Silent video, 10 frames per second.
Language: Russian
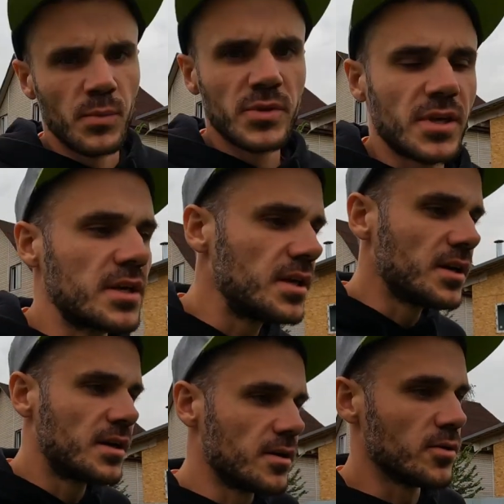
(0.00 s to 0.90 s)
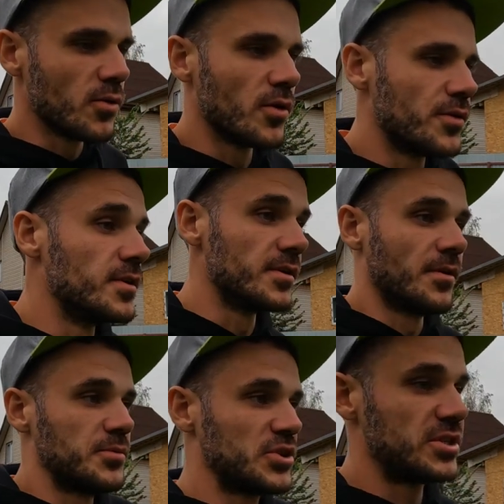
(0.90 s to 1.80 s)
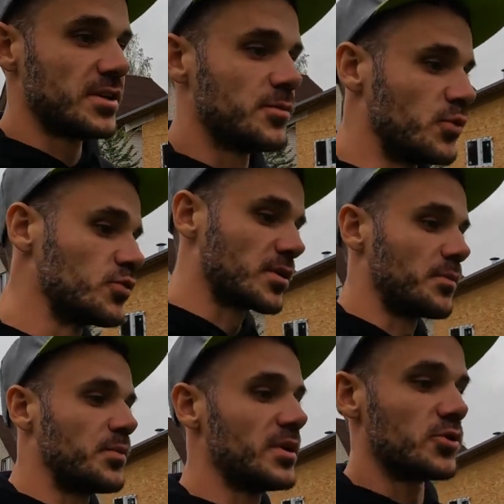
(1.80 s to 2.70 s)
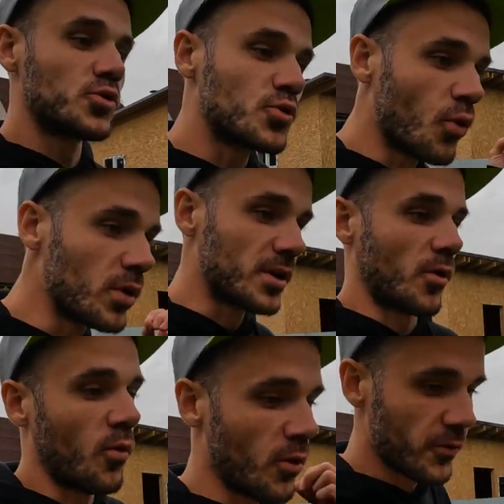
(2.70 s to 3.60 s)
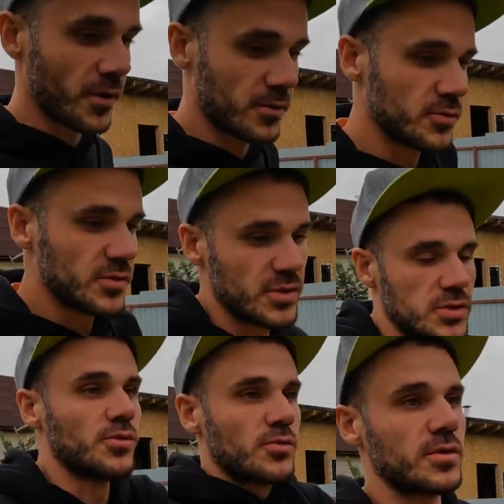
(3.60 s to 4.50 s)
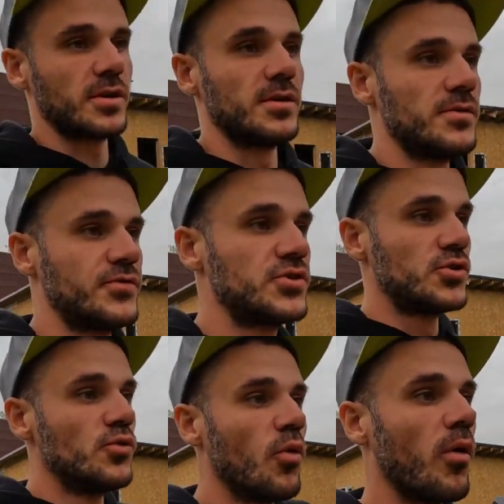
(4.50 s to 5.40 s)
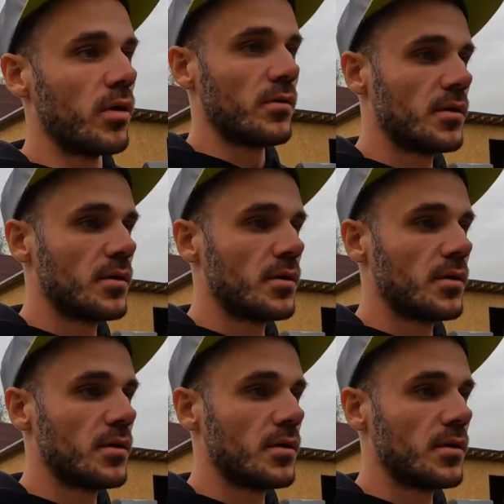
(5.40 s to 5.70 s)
Мы такие голодные вообще, мы утром пили только кофе, ну с Настенкой, и все.